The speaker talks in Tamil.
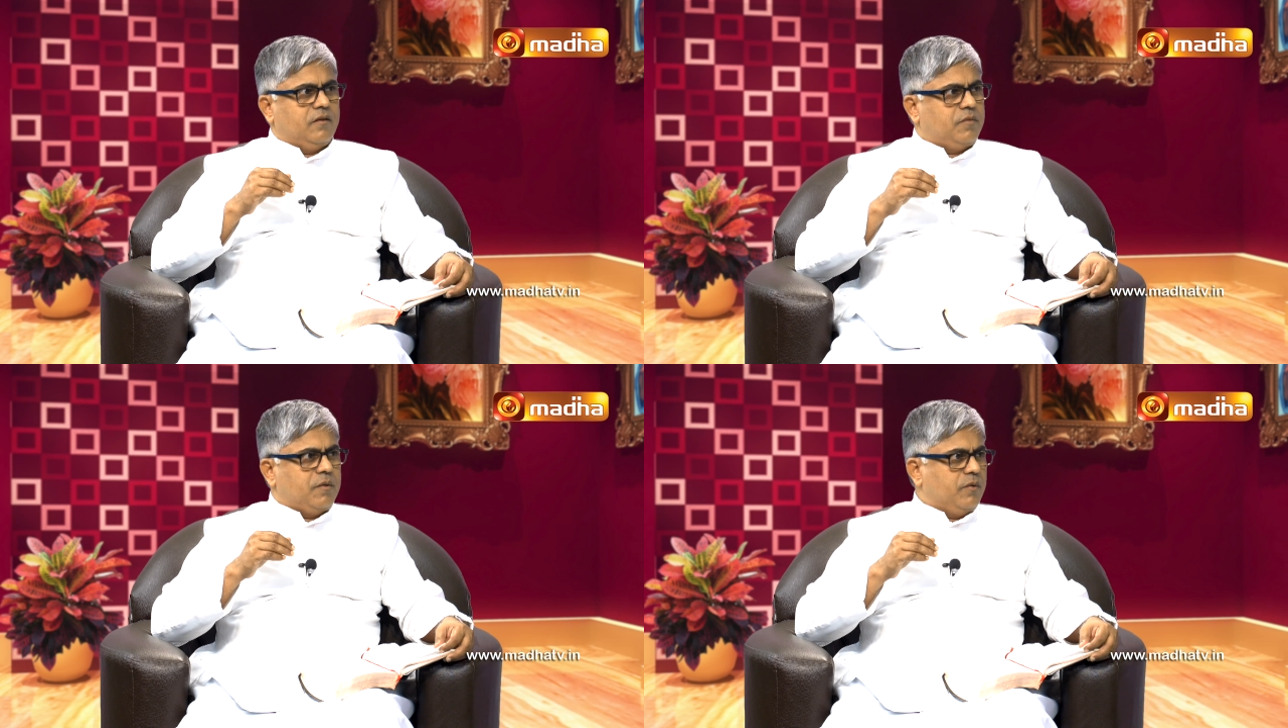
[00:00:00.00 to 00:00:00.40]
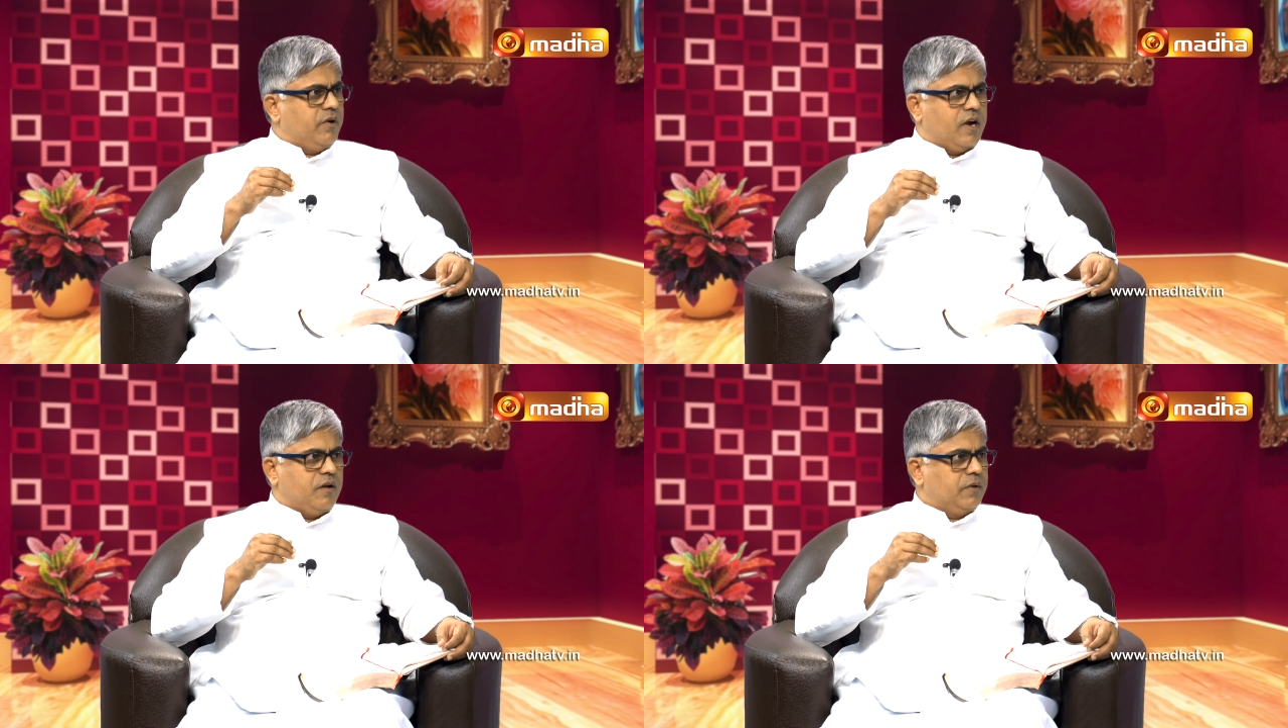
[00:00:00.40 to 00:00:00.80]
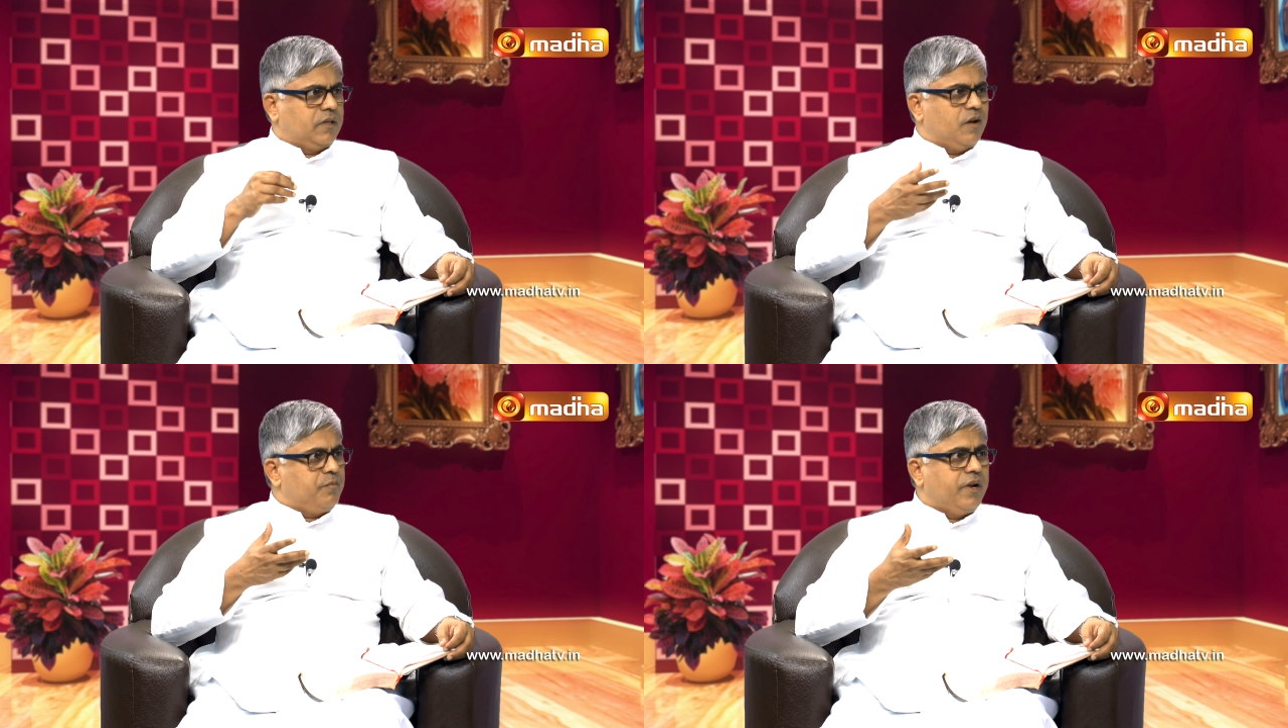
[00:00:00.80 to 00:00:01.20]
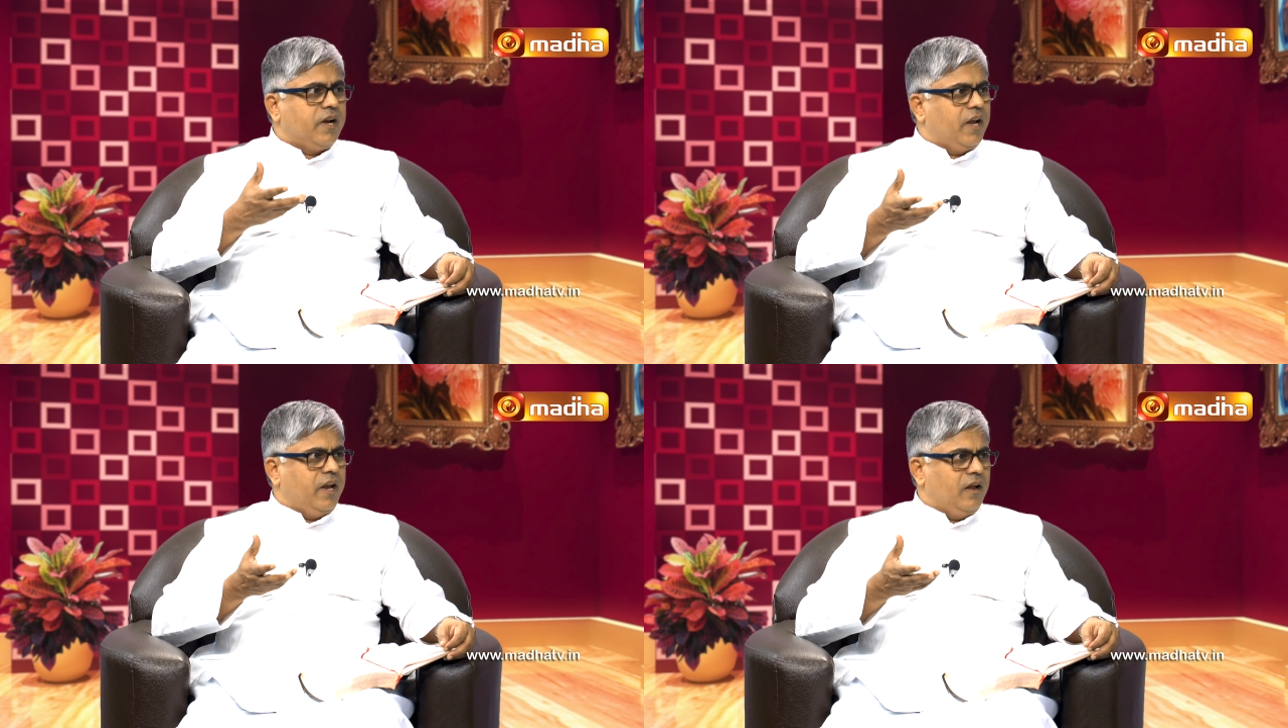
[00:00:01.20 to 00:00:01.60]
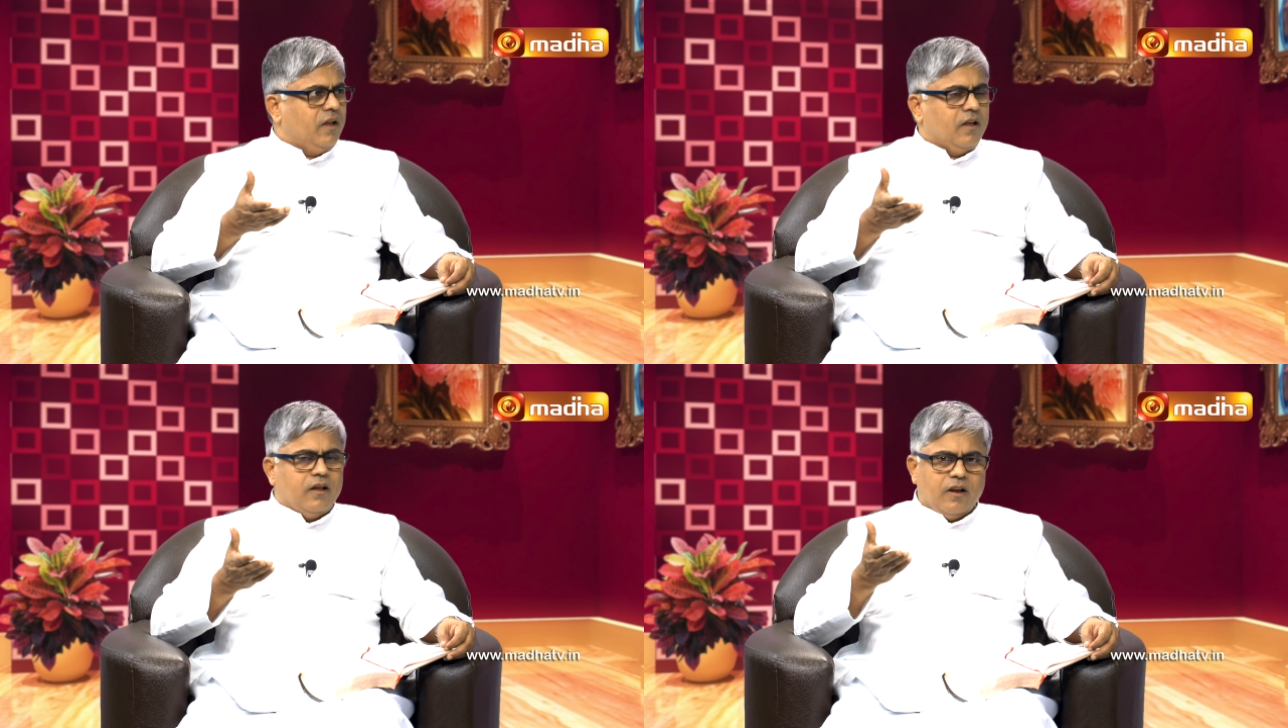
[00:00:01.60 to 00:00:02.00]
பவிலோட அடிமைத்தன பின்னணி
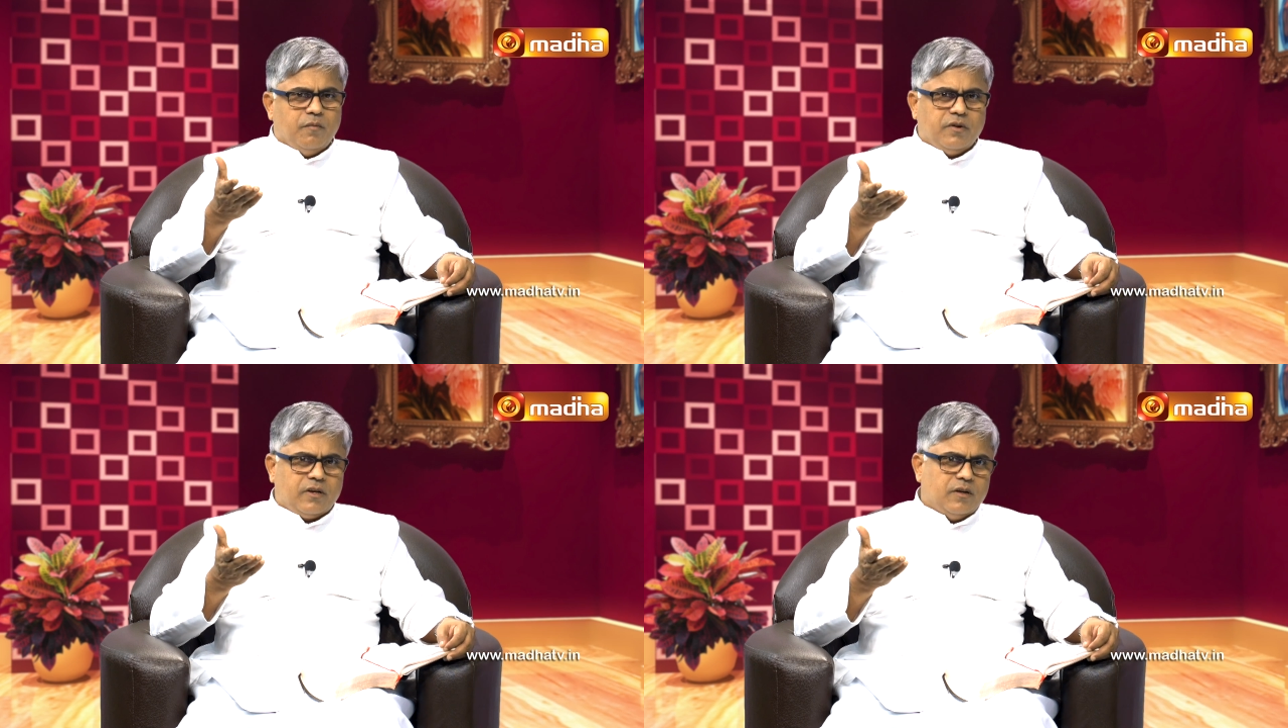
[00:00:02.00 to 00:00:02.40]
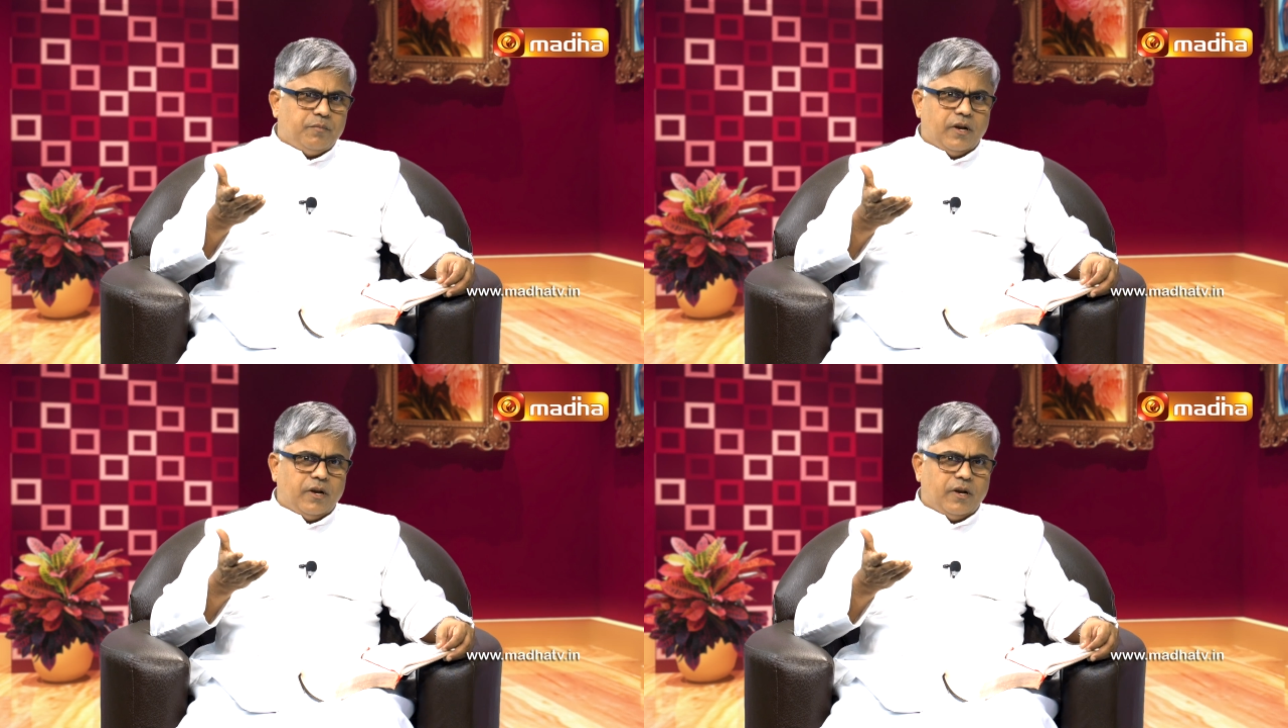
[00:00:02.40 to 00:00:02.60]
நமக்கு